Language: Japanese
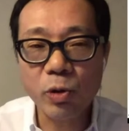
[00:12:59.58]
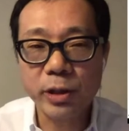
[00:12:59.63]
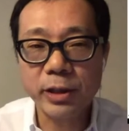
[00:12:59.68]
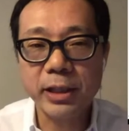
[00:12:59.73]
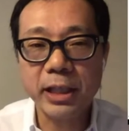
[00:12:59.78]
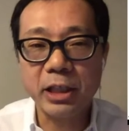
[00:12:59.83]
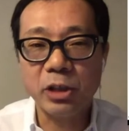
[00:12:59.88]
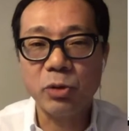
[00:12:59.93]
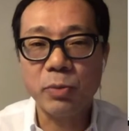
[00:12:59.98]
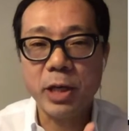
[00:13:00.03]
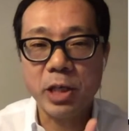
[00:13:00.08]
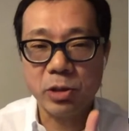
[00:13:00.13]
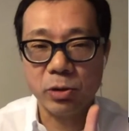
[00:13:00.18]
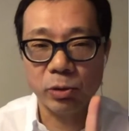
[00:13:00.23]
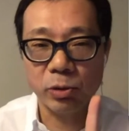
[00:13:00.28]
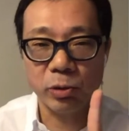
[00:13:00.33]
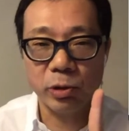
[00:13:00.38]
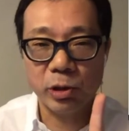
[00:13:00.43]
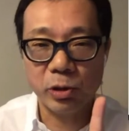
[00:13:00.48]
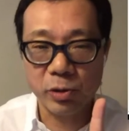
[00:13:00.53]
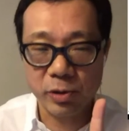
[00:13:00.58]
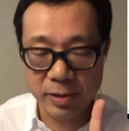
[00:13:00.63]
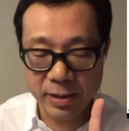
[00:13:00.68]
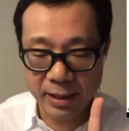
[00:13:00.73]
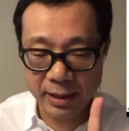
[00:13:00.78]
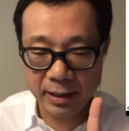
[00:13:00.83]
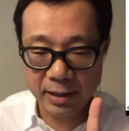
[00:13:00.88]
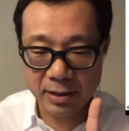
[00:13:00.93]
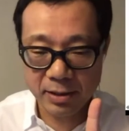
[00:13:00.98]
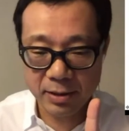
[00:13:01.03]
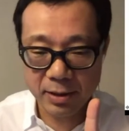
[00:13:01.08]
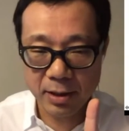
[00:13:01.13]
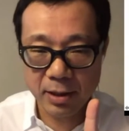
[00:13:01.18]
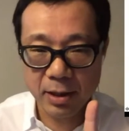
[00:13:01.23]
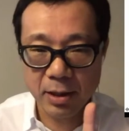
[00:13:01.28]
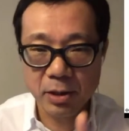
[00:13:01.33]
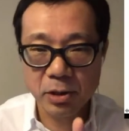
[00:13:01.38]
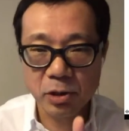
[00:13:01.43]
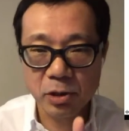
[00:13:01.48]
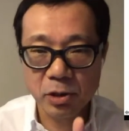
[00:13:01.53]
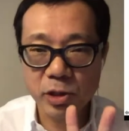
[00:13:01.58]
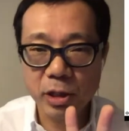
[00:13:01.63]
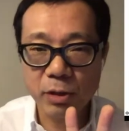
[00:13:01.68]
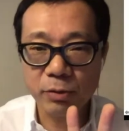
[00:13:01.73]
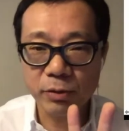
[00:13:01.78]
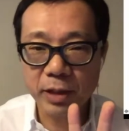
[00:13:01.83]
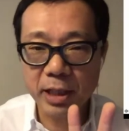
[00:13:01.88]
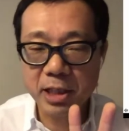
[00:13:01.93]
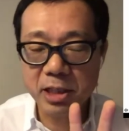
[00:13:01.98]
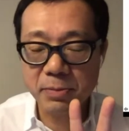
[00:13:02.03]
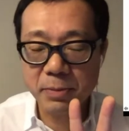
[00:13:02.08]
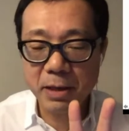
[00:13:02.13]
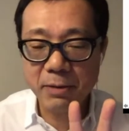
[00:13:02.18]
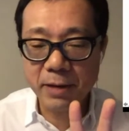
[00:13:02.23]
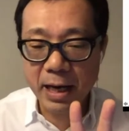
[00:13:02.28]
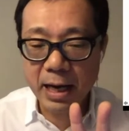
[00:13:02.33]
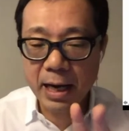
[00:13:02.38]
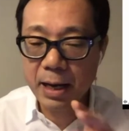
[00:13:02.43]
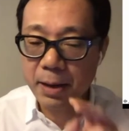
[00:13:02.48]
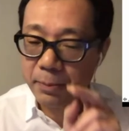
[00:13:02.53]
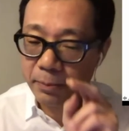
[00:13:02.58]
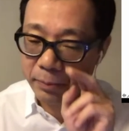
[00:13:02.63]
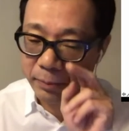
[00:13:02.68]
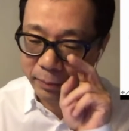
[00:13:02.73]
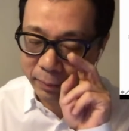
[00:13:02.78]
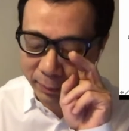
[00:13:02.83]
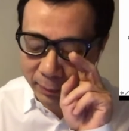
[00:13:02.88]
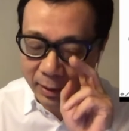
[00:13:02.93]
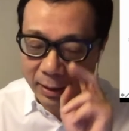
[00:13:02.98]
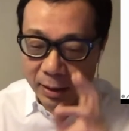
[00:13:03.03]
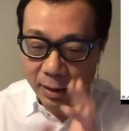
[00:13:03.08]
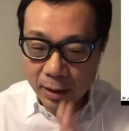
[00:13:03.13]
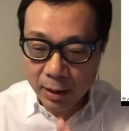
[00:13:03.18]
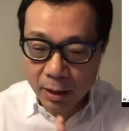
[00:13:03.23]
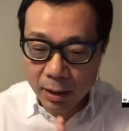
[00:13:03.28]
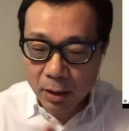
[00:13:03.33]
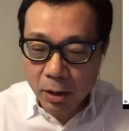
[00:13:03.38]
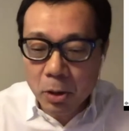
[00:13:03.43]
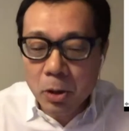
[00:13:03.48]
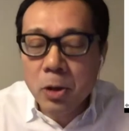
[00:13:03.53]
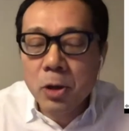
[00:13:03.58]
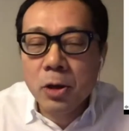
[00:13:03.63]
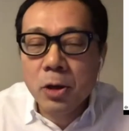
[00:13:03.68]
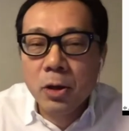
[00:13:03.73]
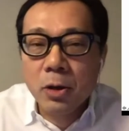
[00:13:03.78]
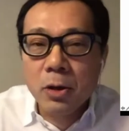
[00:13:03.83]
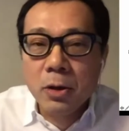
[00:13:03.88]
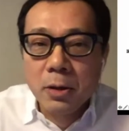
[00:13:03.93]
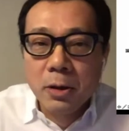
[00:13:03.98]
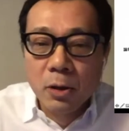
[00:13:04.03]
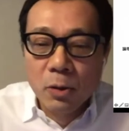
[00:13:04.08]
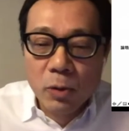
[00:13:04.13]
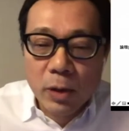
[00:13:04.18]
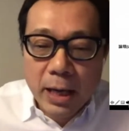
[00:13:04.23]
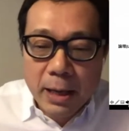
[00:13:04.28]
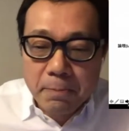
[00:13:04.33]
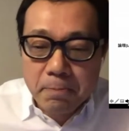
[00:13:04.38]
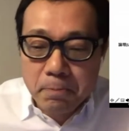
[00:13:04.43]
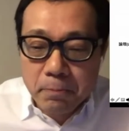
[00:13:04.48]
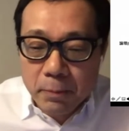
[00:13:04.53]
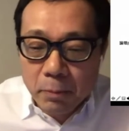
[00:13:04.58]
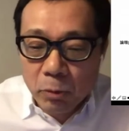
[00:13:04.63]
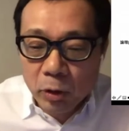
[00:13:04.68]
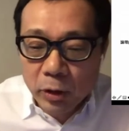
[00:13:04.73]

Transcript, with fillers: きなイノベーションの一つなんです。そして二つ目は、これ、モ